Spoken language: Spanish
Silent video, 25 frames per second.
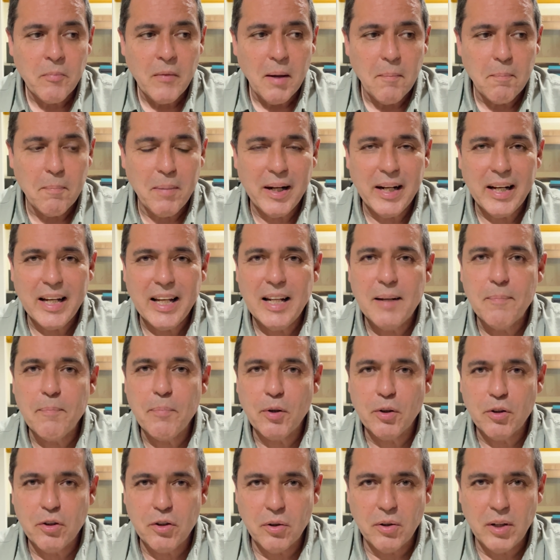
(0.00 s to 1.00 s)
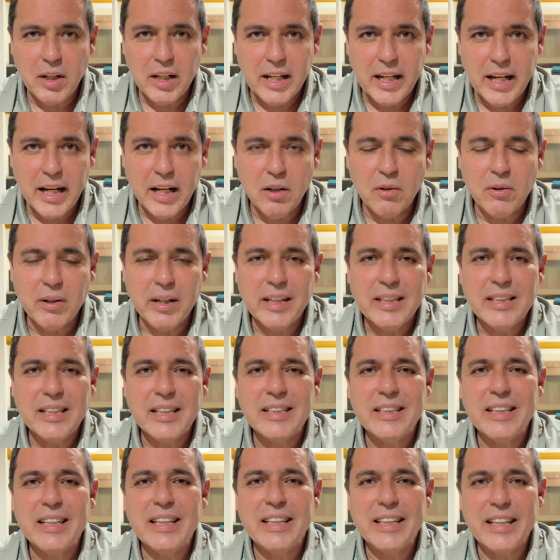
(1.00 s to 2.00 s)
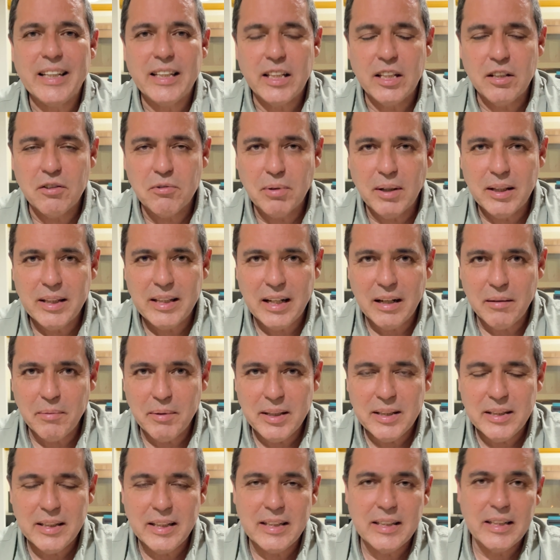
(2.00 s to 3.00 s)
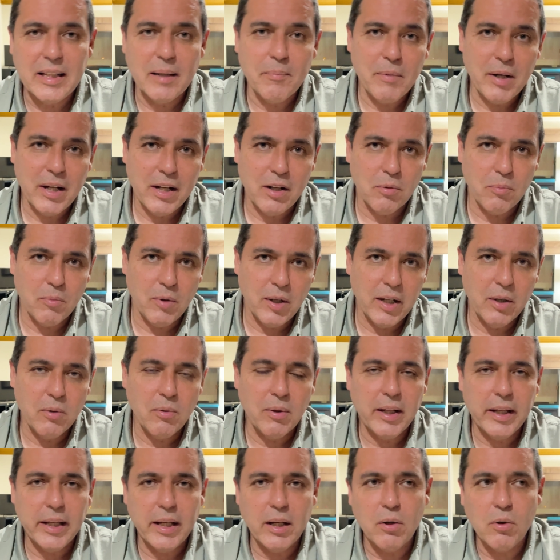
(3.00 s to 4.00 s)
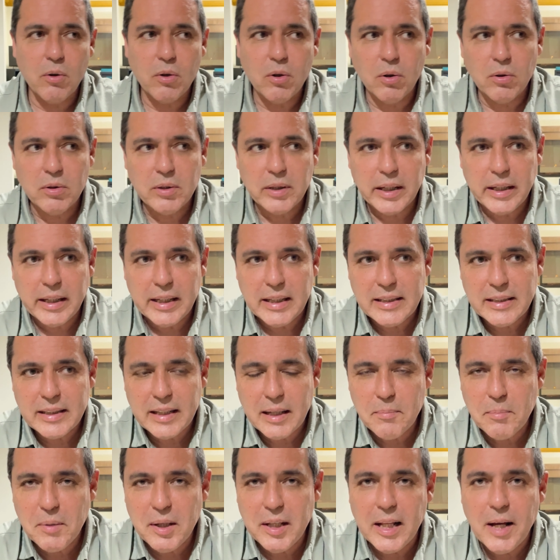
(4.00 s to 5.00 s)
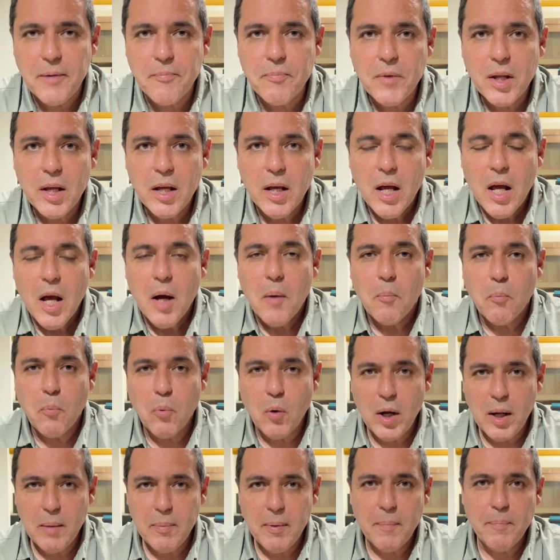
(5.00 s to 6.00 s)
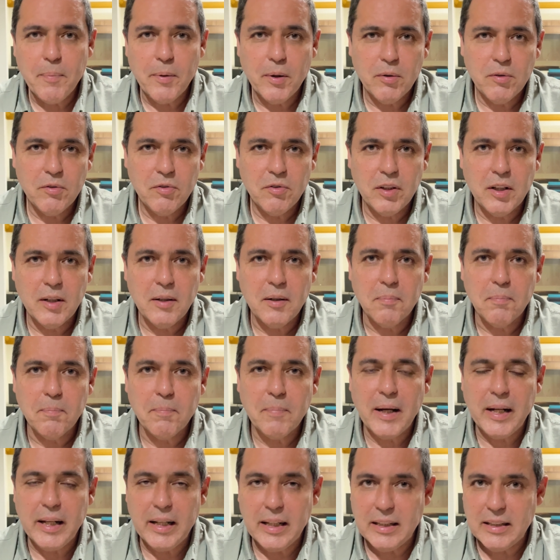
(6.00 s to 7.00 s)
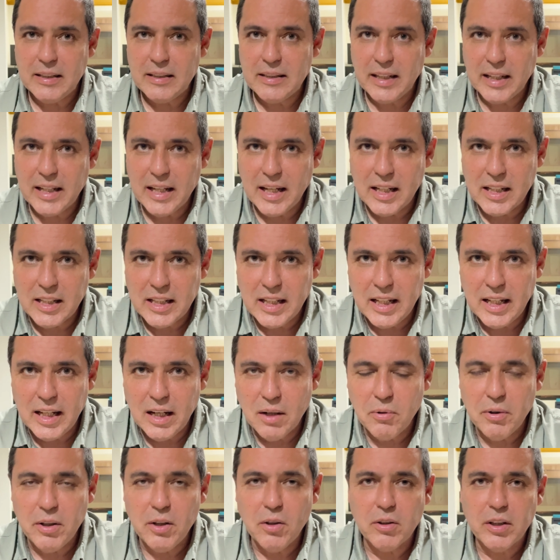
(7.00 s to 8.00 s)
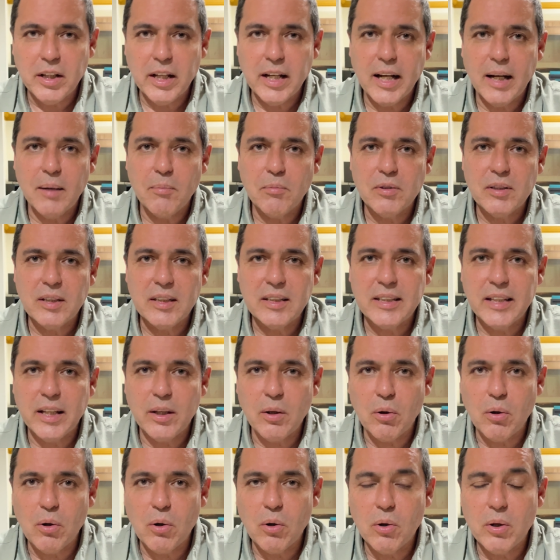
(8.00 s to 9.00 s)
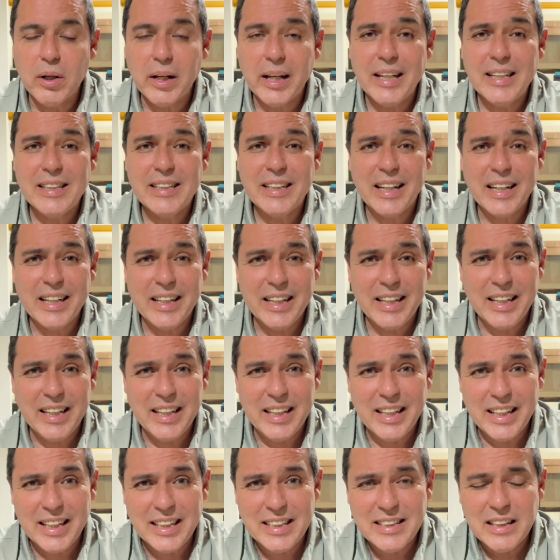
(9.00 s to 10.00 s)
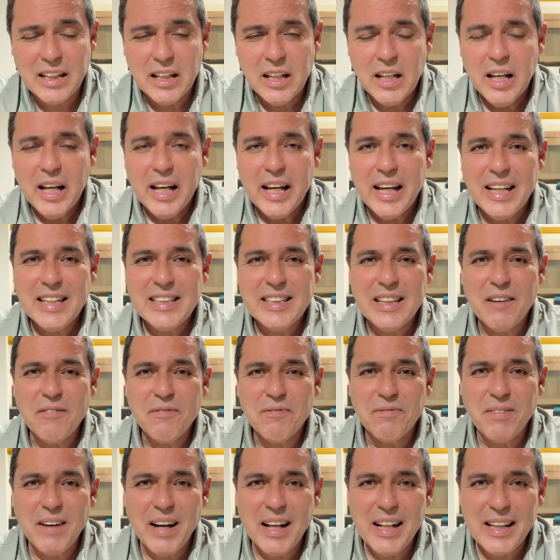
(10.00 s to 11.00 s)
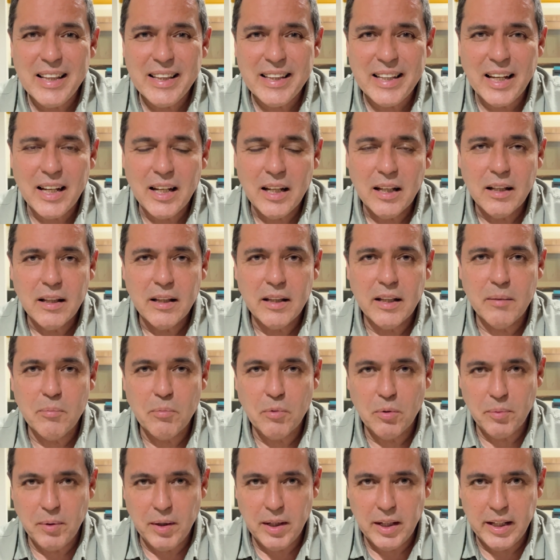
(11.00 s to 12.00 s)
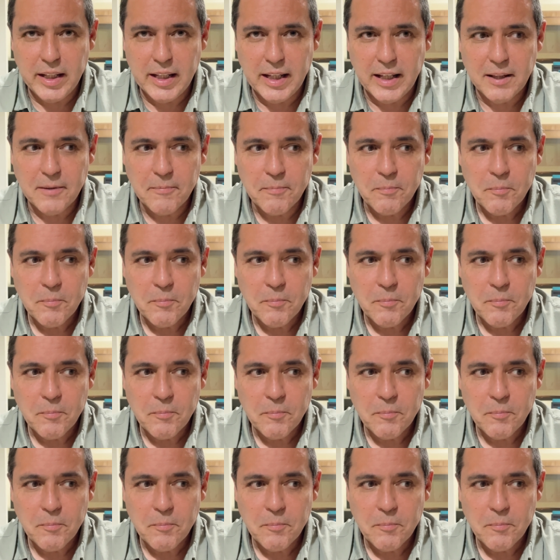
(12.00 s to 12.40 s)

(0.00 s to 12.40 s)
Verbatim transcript: para que el proteoglicano que se sintetizó a través de esta macromolécula de glucosa y estamina vuelva a producir paredes de cartílago y no tengamos ese dolor, esa rigidez, esa falta de movilidad.